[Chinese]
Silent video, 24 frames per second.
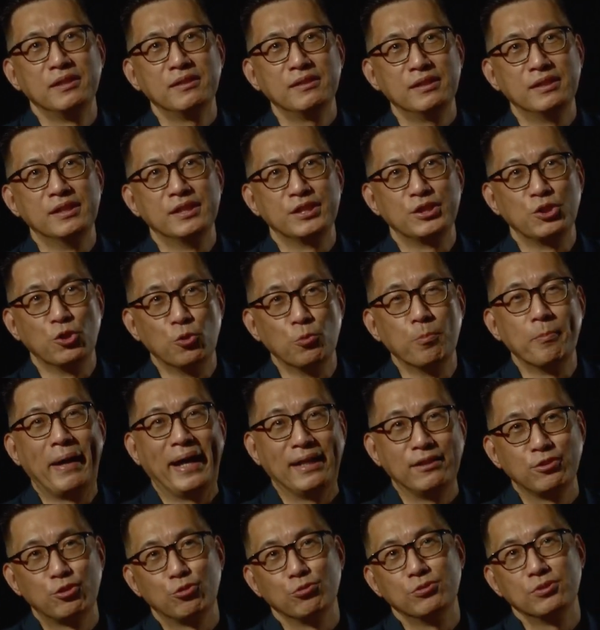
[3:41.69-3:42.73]
呃有
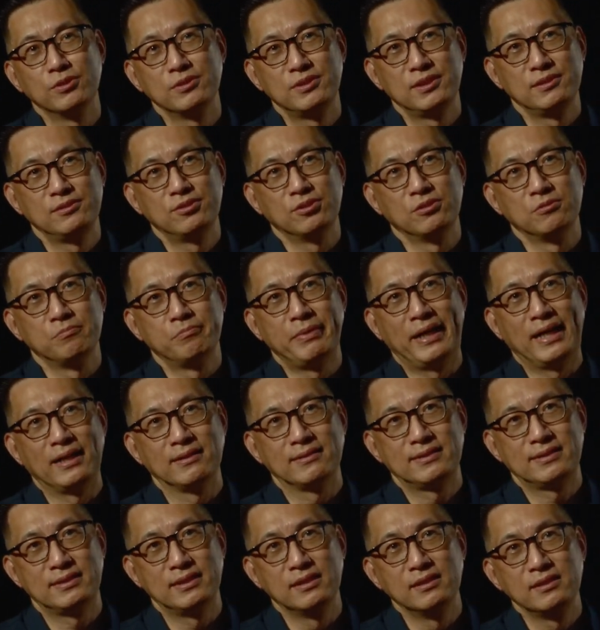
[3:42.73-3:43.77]
蛮多这种把
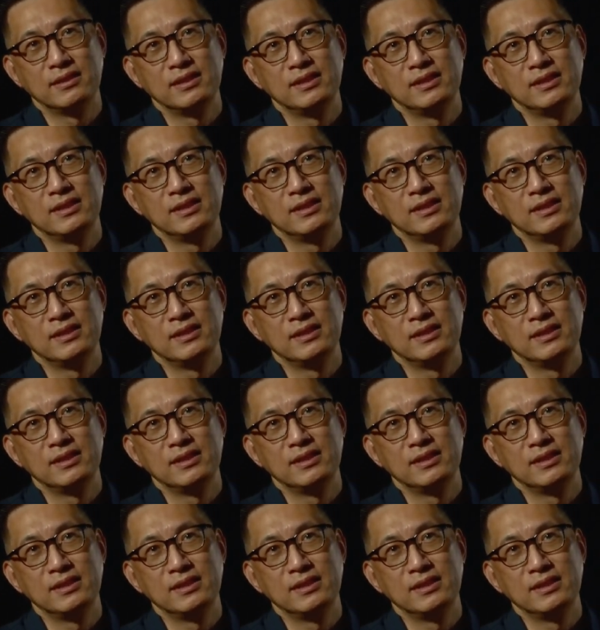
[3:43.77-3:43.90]
声